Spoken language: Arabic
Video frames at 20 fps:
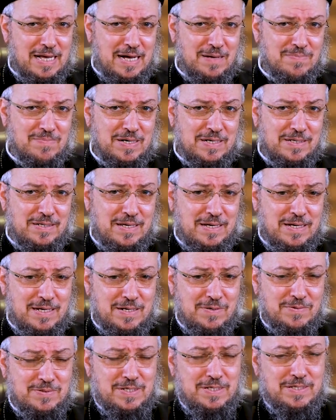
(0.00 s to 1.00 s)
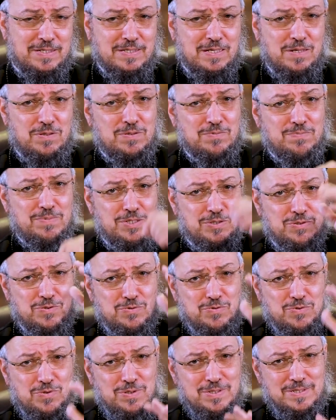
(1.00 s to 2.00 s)
أعباء الحياة ودي اللي تاخد
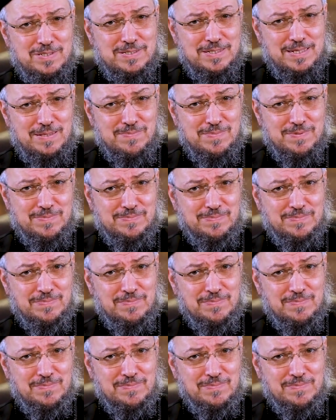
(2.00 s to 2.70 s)
بإيده وتروح السما